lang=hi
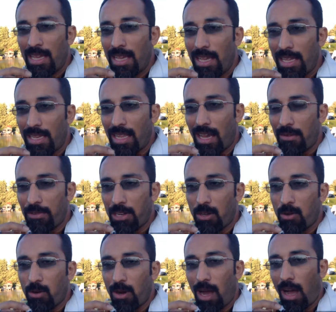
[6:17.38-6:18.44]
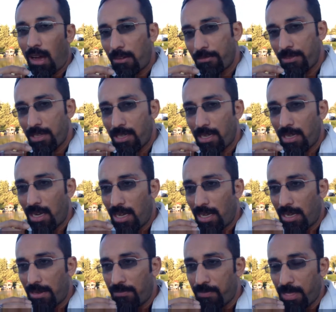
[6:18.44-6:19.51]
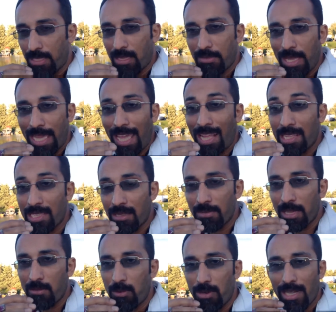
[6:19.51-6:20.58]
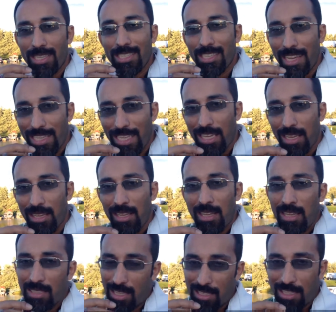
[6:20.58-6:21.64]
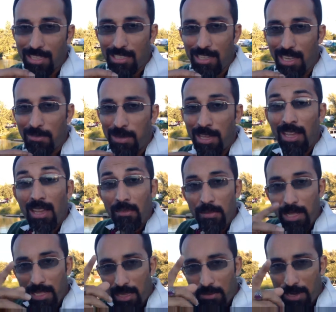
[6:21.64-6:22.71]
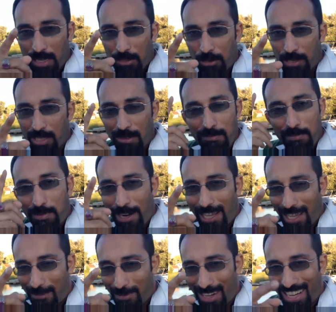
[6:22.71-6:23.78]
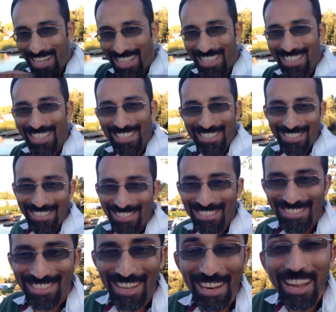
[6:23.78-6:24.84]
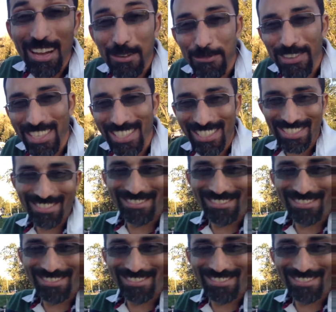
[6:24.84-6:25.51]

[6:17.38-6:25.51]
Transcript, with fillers: एंड आई विल गो आफ्टर समथिंग एल्स समथिंग मोर एक्साइटिंग दैन दिस टाइम मिलते हैं फिर एक छोटी सी ब्रेक के बाद अल्लाह हाफिज़